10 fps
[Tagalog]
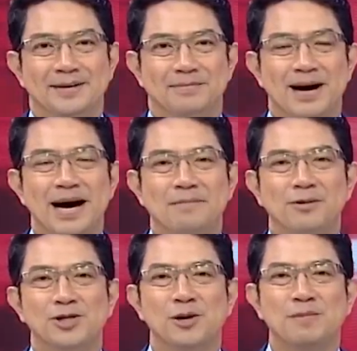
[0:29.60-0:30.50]
Mga
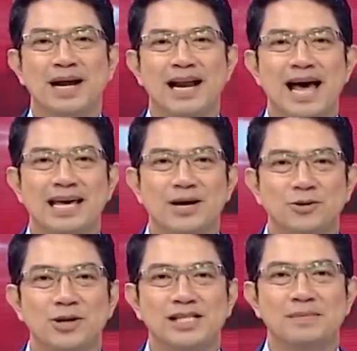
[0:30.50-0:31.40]
kapuso, para laging
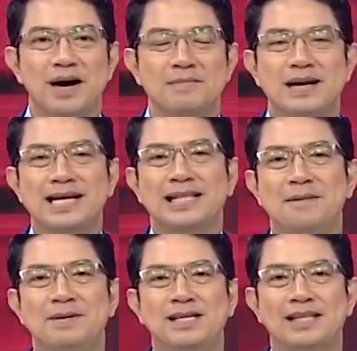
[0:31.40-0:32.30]
una sa mga balita,
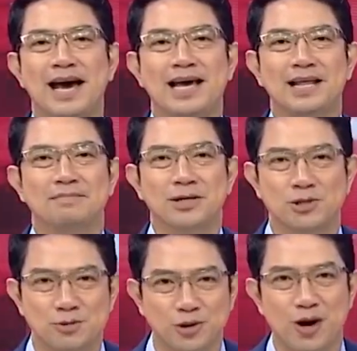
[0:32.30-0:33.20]
bisitahin at
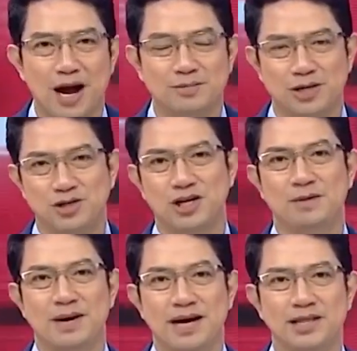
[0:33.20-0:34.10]
mag-subscribe sa
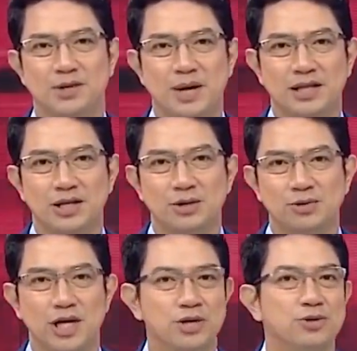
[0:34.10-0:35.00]
GMA Integrated
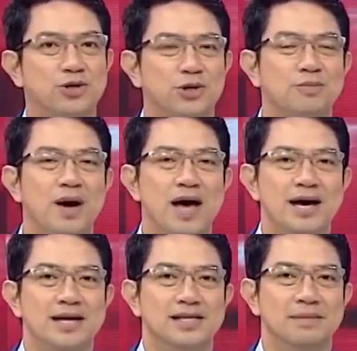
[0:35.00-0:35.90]
News sa YouTube
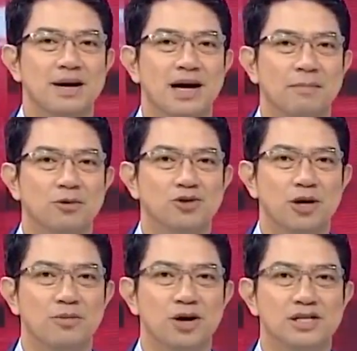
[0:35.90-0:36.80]
sa mga kapuso
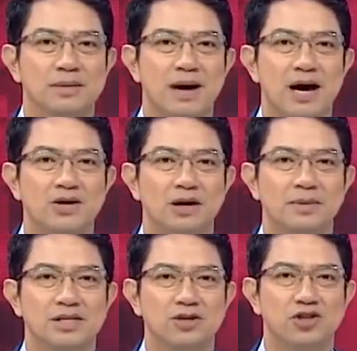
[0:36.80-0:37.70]
abroad, samahan nyo
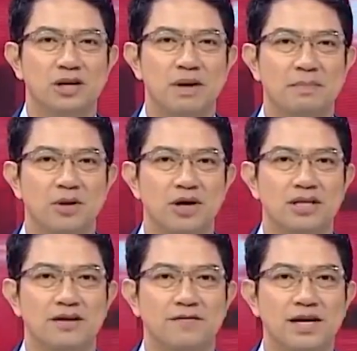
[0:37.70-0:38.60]
kami sa GMA
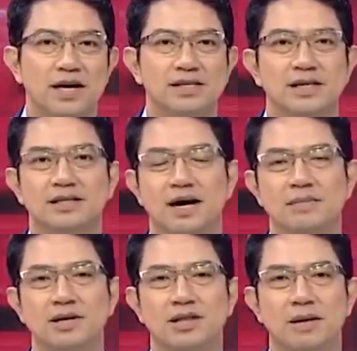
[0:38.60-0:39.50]
Pinoy TV at sa
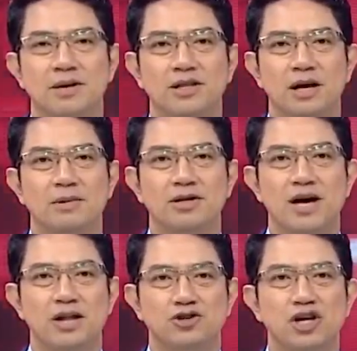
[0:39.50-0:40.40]

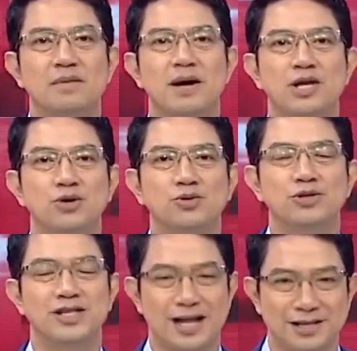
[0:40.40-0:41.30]

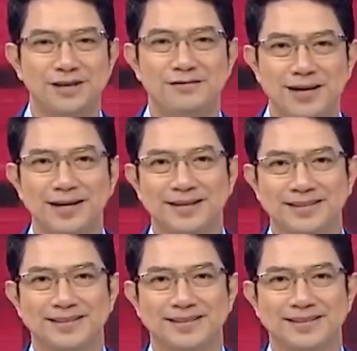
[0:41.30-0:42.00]
www.gmanews.tv.